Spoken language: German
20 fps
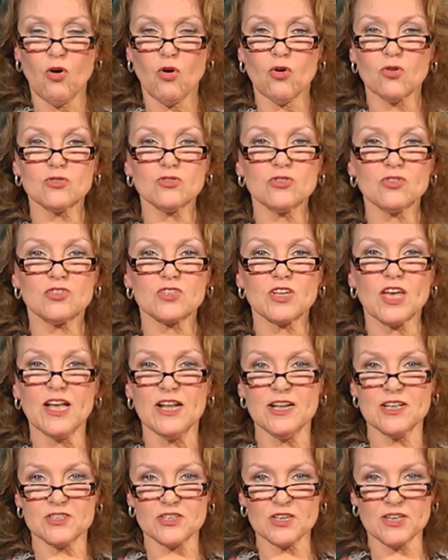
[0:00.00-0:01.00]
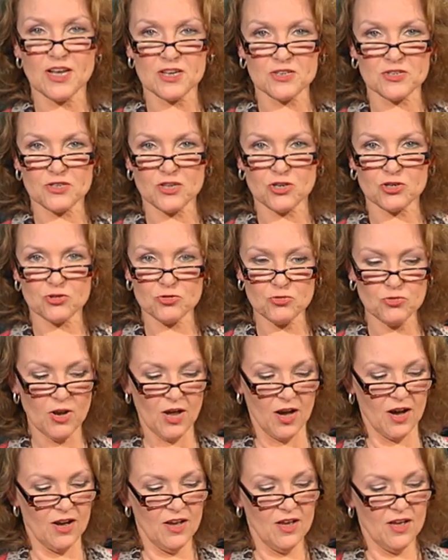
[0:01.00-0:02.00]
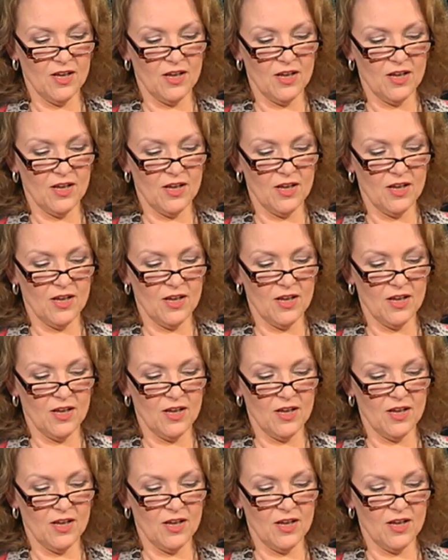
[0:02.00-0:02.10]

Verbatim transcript: und Else Lasker-Schüler,